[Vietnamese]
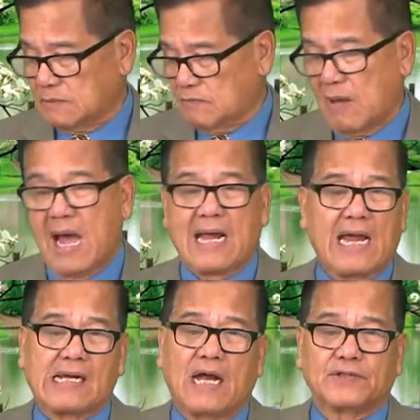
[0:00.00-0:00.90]
Và
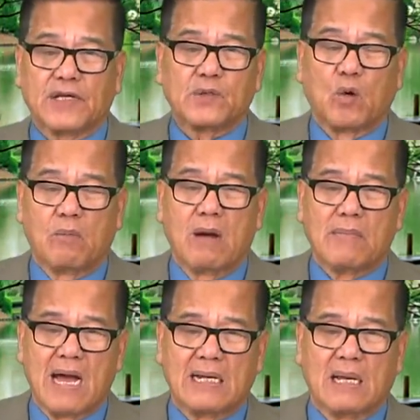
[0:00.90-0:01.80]
ngay cả tên
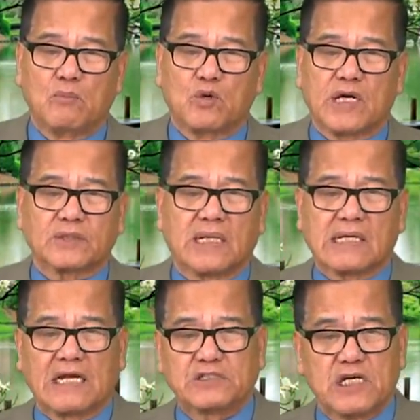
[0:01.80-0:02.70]
Obama là một cái tên
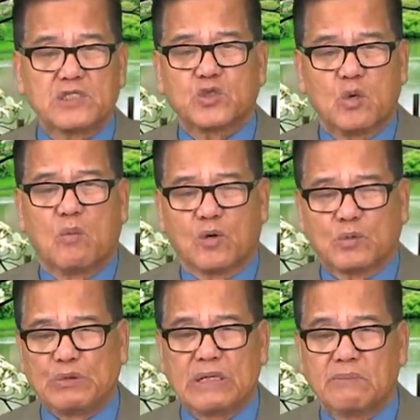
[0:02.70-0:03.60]
cả chớn số 1
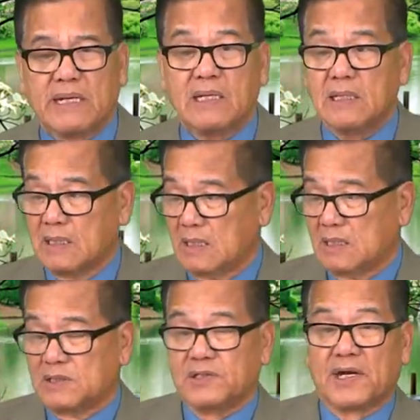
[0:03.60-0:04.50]
của nước Mỹ.
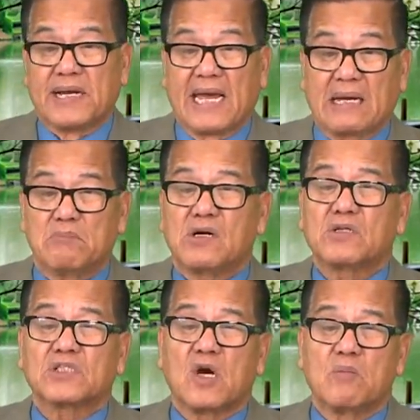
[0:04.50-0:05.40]
Giờ này mức
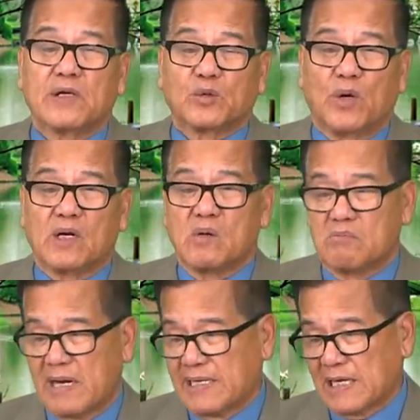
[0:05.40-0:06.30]
60 tuổi cũng
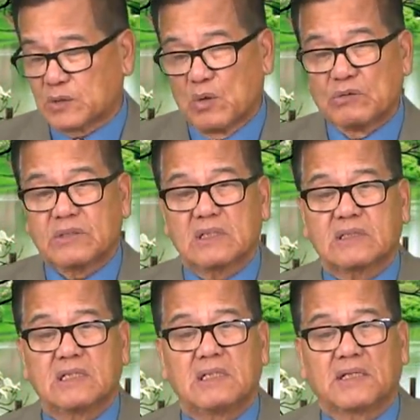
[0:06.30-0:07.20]
bày đặt tổ chức
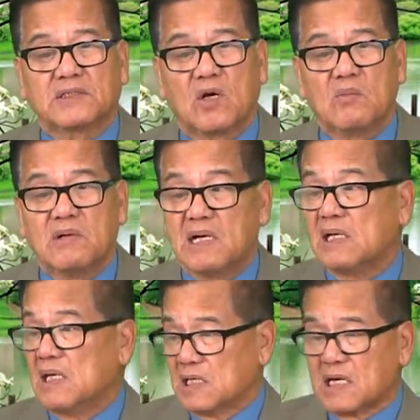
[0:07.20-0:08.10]
sinh nhật 60,
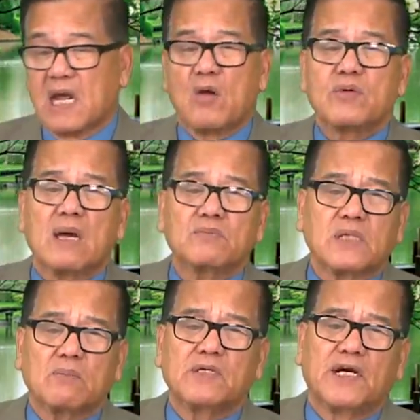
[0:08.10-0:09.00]
kêu
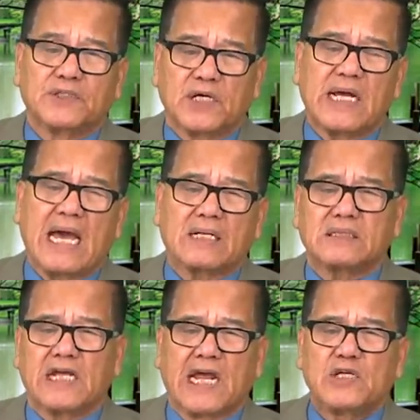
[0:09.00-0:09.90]
500 người tới ăn
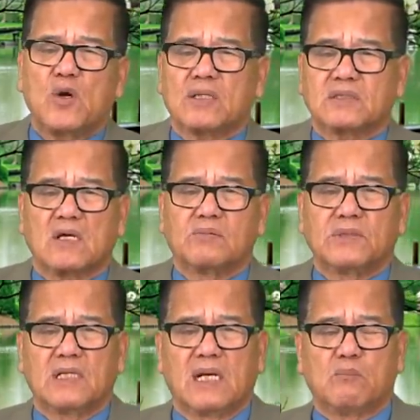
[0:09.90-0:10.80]
nhảy nhót trông
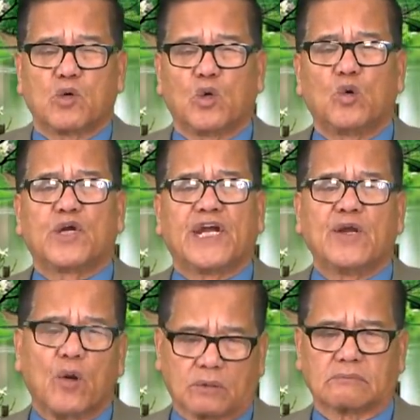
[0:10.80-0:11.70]
như là một lũ khỉ
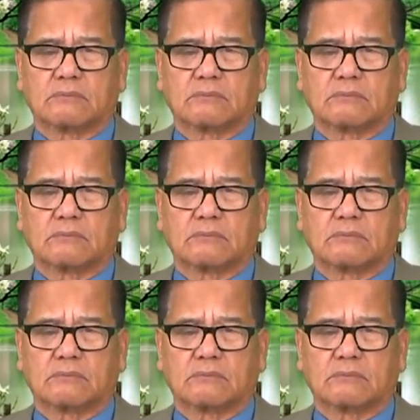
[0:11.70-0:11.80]
đột.